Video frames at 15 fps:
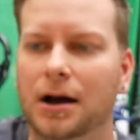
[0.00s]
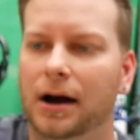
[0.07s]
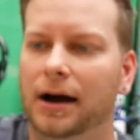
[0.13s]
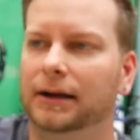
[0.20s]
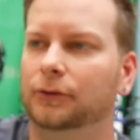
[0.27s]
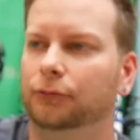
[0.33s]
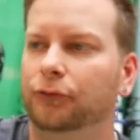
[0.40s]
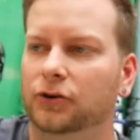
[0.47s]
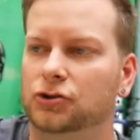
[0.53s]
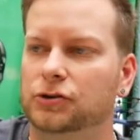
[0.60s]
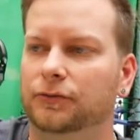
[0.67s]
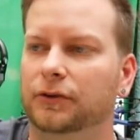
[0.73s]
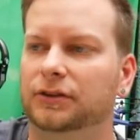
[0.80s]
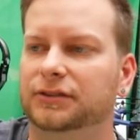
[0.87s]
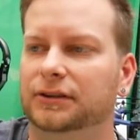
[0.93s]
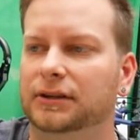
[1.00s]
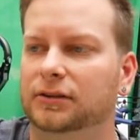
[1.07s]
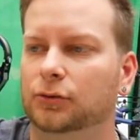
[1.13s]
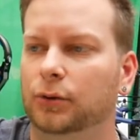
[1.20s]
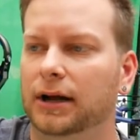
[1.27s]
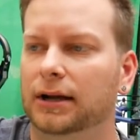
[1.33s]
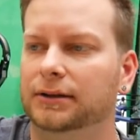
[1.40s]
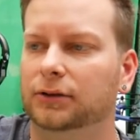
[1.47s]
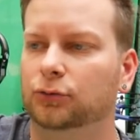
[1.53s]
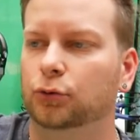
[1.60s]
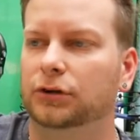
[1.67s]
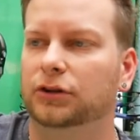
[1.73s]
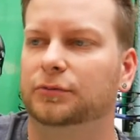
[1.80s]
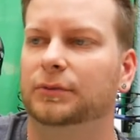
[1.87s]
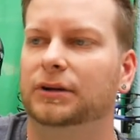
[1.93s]
Eine Flasche Wilse Naturell,
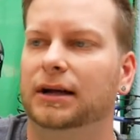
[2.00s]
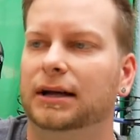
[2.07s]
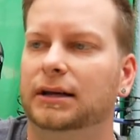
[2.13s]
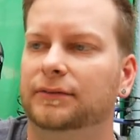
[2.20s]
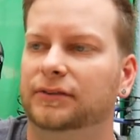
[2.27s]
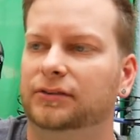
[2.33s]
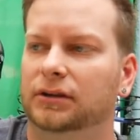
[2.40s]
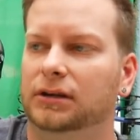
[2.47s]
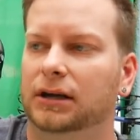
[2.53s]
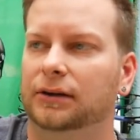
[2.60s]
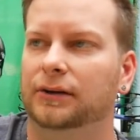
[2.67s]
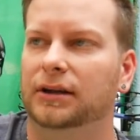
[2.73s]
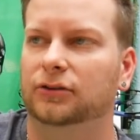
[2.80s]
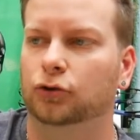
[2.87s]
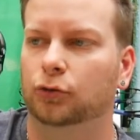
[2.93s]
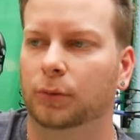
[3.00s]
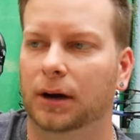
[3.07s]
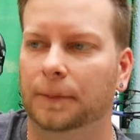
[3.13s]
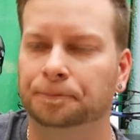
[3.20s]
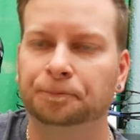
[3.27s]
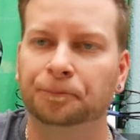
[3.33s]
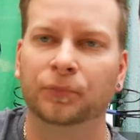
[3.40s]
natürliches Mineralwasser kann Natrium haben.